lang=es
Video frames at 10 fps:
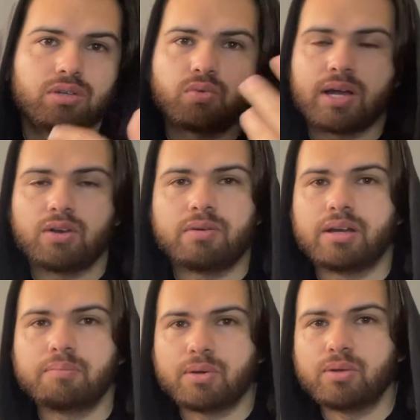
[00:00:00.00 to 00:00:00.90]
el cual lo
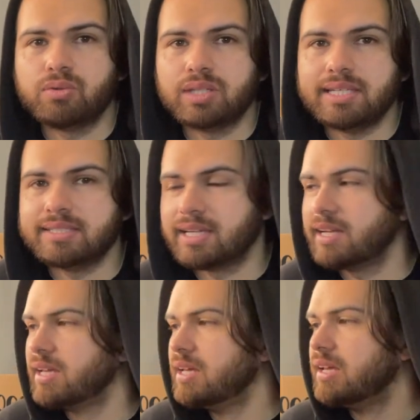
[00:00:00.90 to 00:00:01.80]
van a poder
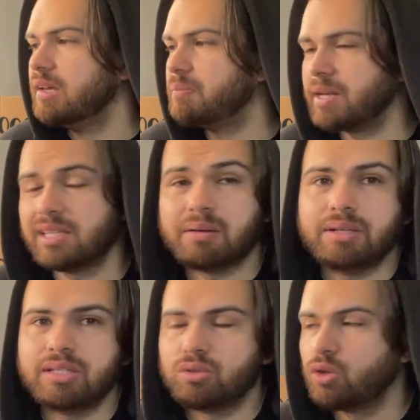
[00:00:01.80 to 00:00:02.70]
utilizar en
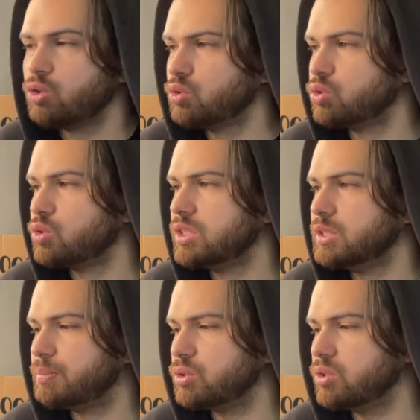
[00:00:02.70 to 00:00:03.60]
prácticamente todos sus
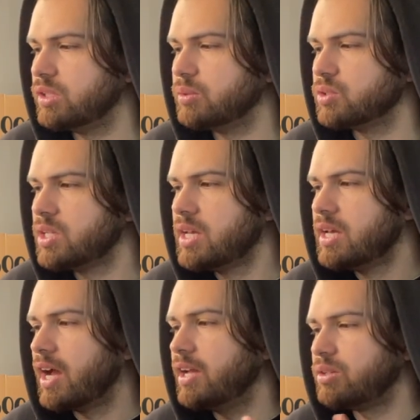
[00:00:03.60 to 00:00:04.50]
dispositivos.
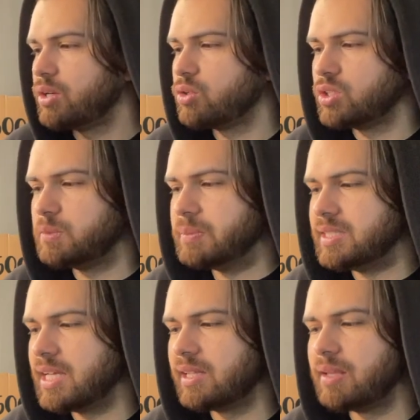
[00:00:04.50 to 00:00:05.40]
Hay otra cosa
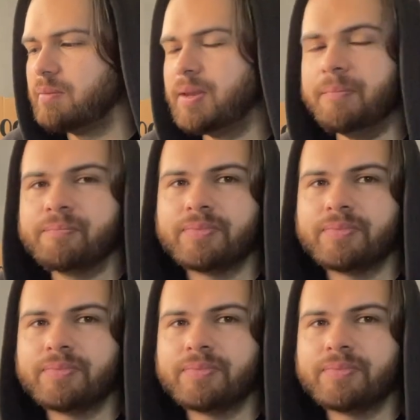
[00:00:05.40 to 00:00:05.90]
especial también.